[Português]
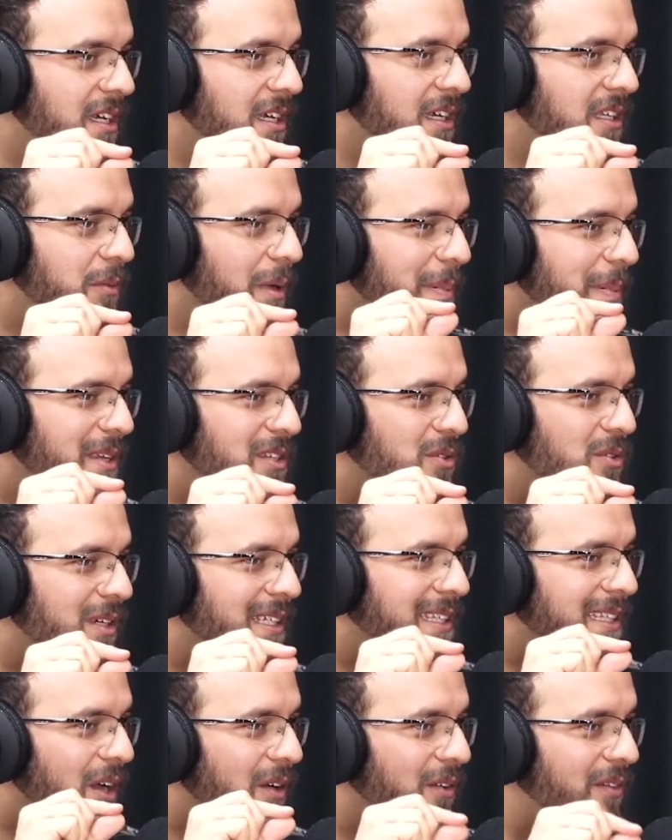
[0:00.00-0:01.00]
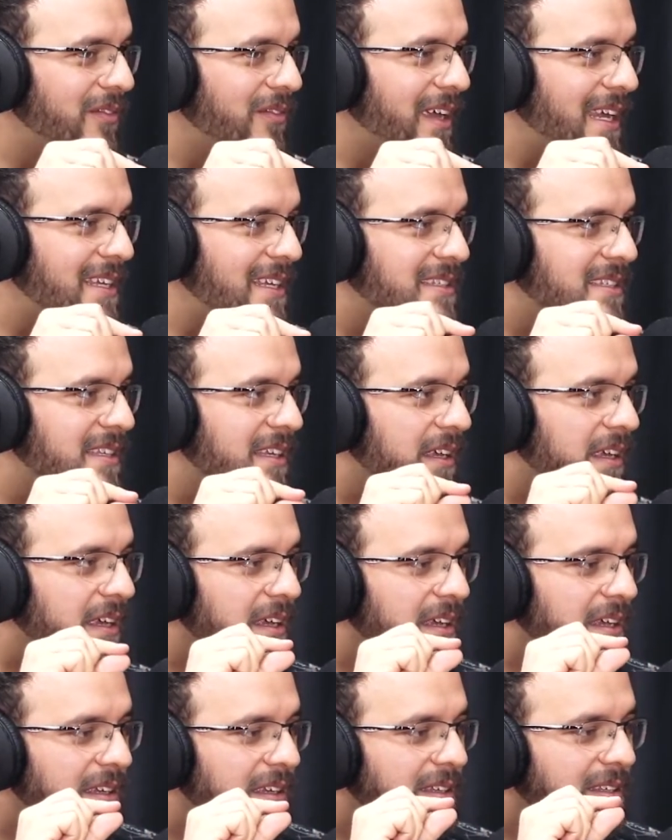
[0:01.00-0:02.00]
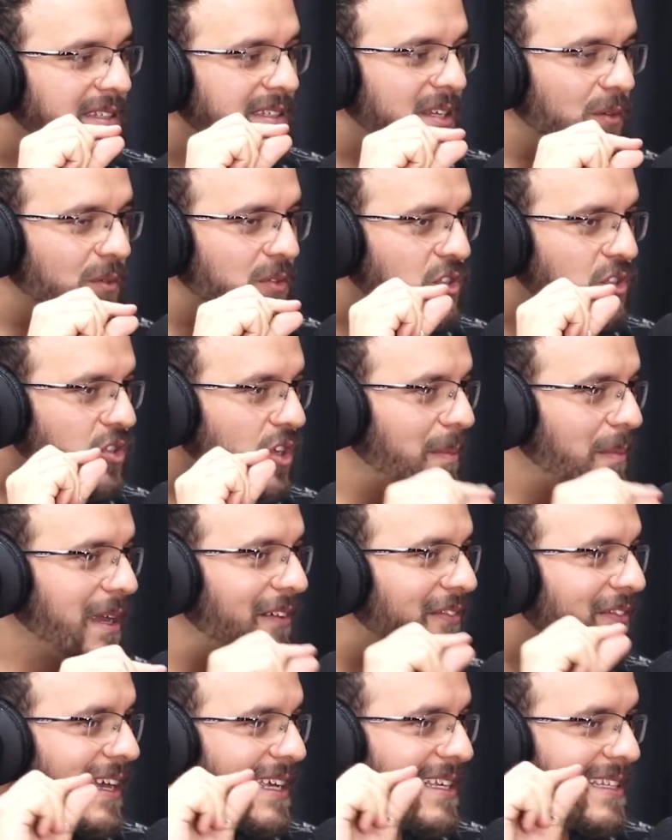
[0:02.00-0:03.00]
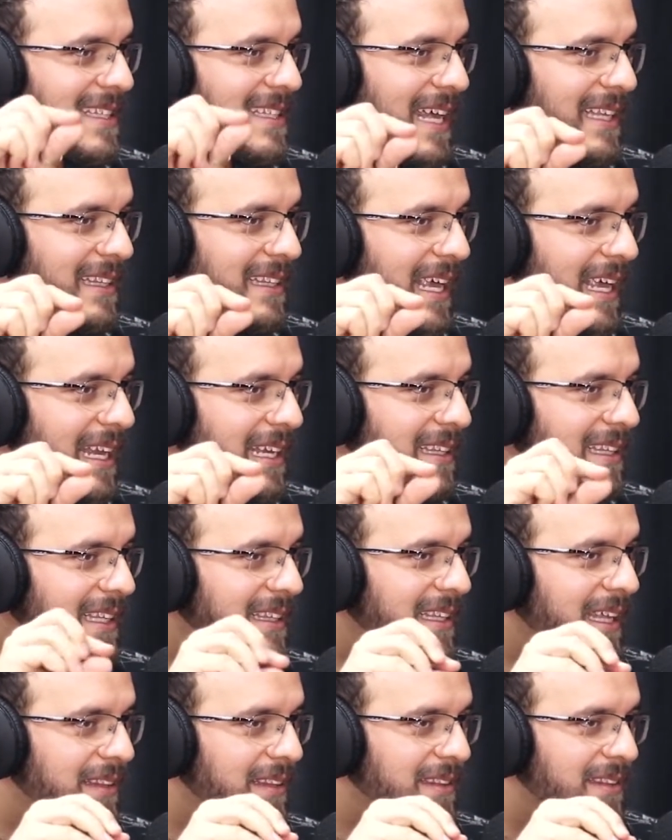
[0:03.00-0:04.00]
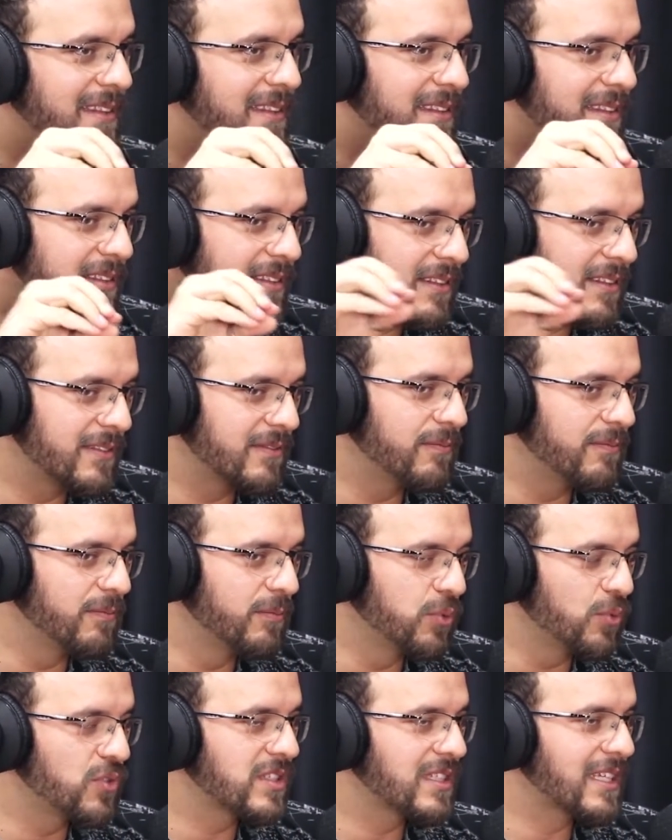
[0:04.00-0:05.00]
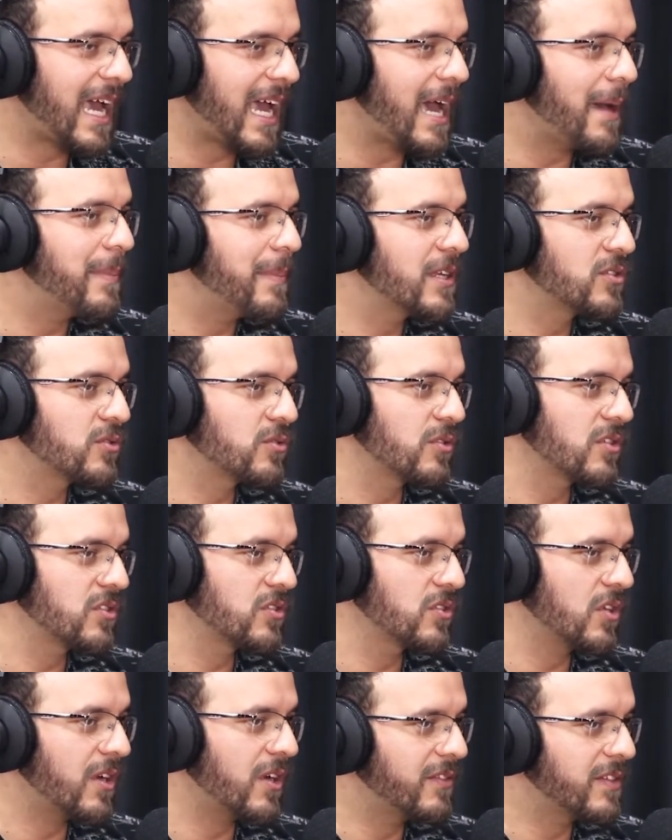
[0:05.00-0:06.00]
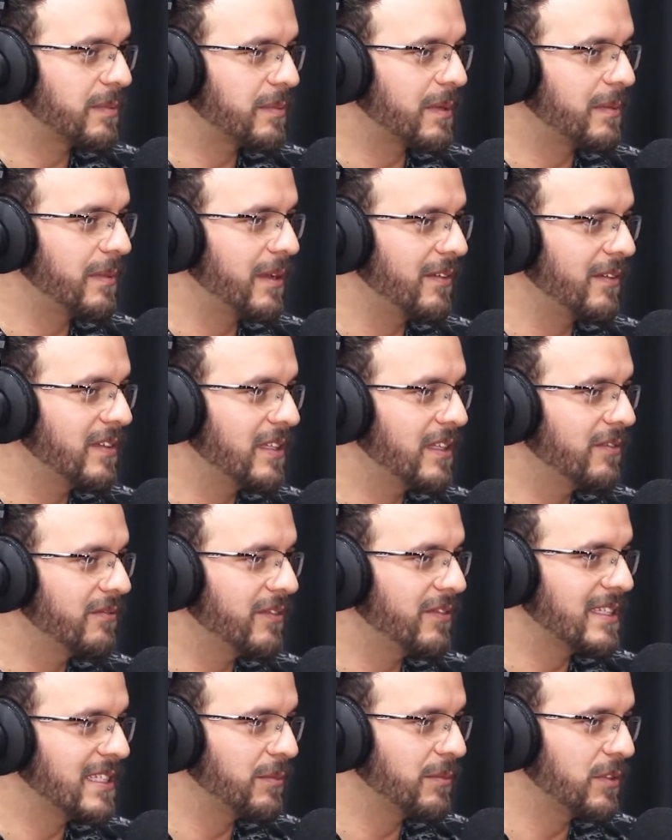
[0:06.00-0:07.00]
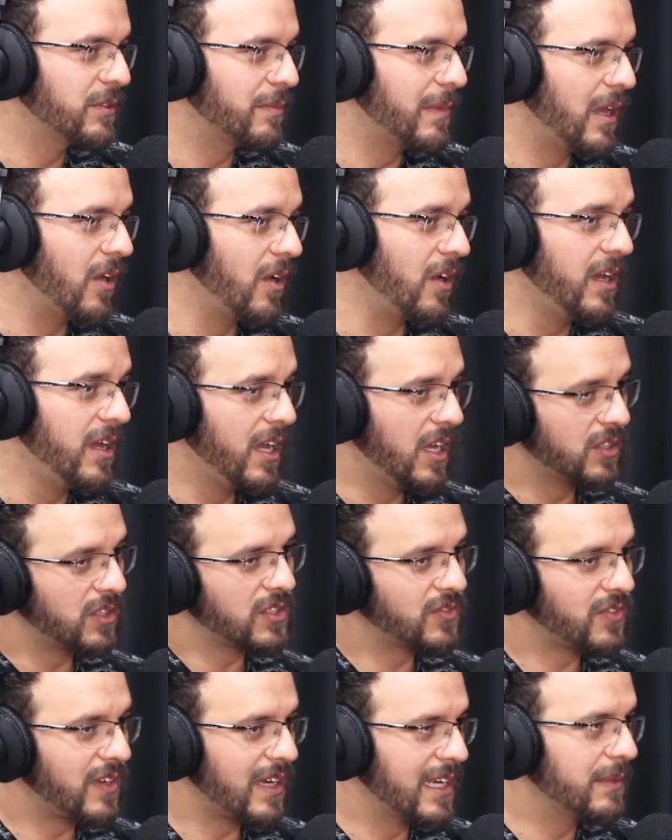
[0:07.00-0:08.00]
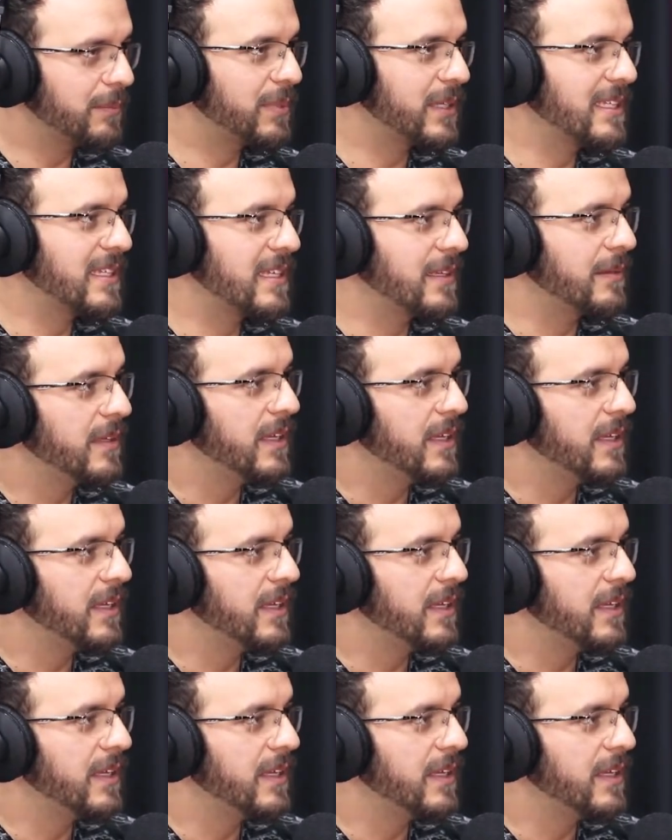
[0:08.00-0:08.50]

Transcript: numa pessoa que talvez, se eu só me afastar dela e tentar buscar pessoas novas para minha vida vai ser muito melhor. Eu tô te falando, por exemplo, sim,